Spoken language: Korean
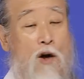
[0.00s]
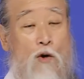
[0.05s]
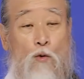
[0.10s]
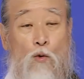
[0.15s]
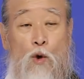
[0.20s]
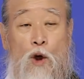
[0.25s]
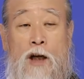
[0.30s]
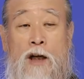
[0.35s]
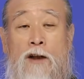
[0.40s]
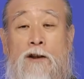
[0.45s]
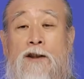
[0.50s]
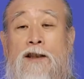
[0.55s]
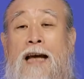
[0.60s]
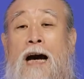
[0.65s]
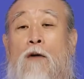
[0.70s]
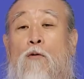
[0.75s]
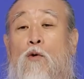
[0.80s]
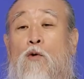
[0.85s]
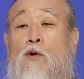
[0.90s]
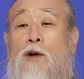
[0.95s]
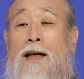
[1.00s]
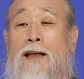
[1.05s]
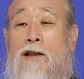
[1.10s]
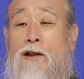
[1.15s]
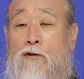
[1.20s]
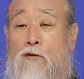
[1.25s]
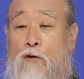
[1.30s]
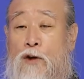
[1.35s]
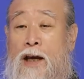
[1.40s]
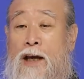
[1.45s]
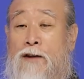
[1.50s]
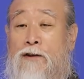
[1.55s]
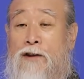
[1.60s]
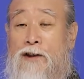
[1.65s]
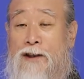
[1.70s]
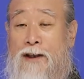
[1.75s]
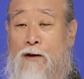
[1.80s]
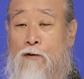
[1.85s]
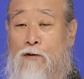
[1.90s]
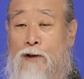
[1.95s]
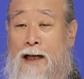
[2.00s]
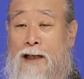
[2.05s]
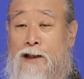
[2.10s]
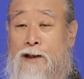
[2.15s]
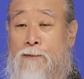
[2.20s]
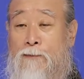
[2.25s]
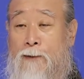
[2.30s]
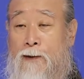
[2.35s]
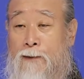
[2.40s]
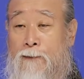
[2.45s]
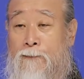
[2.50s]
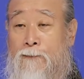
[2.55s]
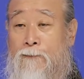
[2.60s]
우리는 사고를 안 치도 걔들이 사고를 다 칩니다.